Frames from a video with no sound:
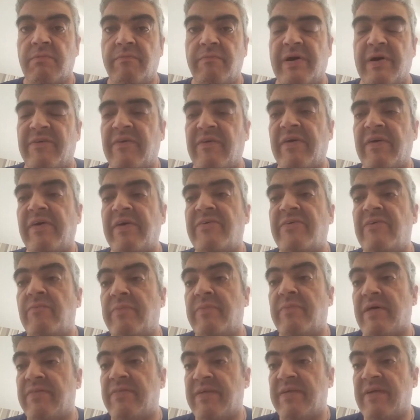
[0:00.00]
pasé de ser
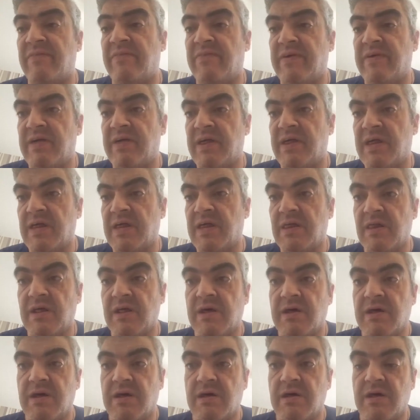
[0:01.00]
paciente,
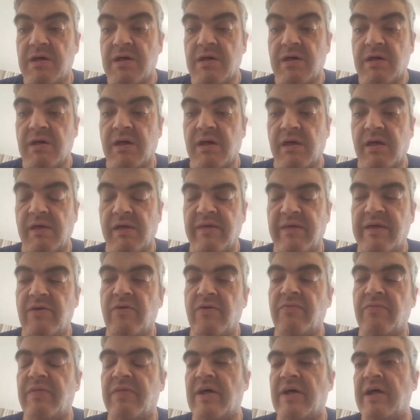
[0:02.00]
eh, que
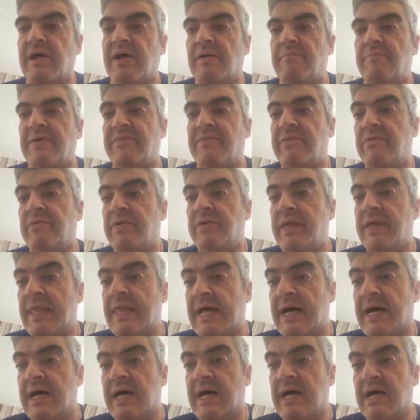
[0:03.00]
denota
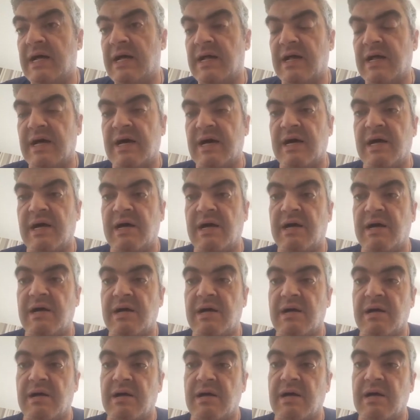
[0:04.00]
pasividad,
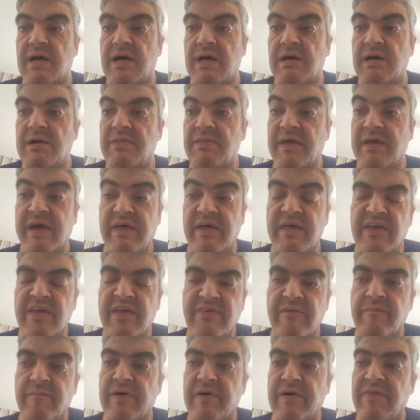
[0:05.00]
a, dejé de
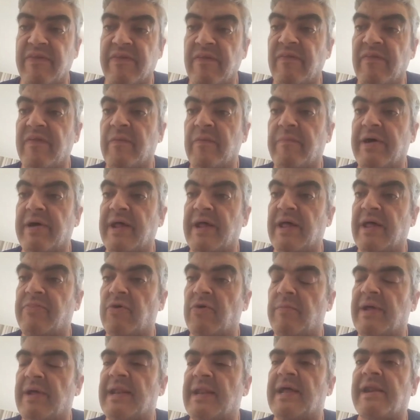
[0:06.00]
ser paciente para
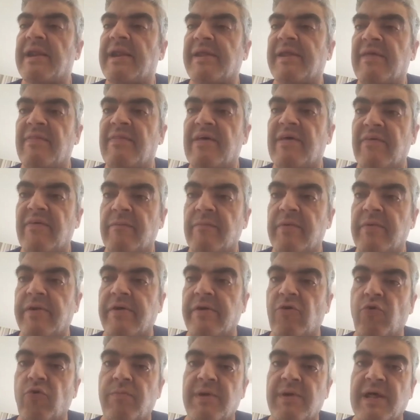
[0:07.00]
tomar las riendas de mi
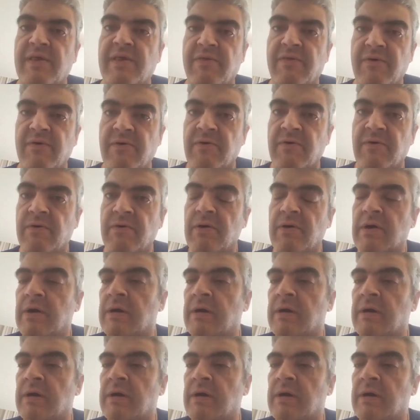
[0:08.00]
recuperación.